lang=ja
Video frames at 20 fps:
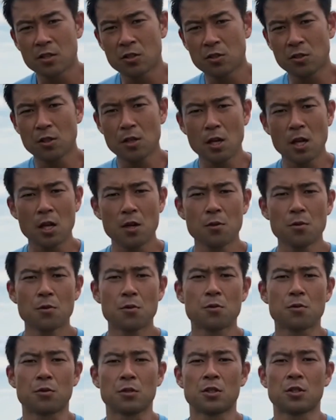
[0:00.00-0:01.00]
水平
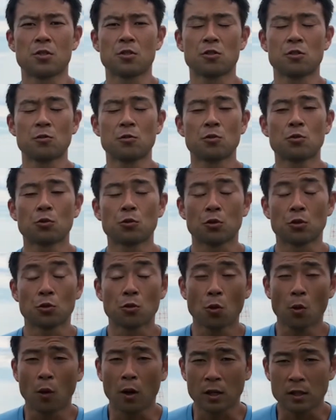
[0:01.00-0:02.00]
方向に進むことに
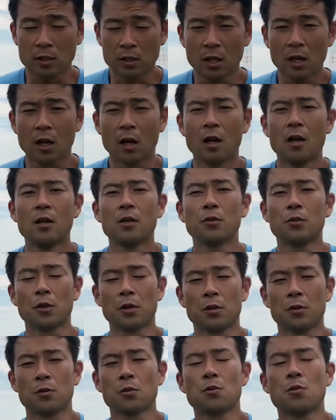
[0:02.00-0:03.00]
特化した
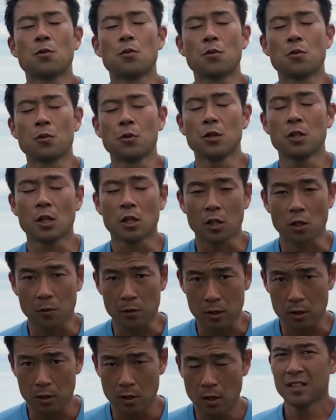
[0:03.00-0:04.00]
ドリルの方法になってき
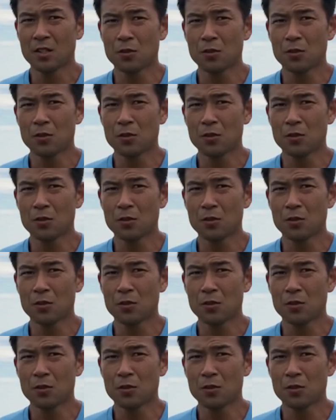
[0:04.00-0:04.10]
ます。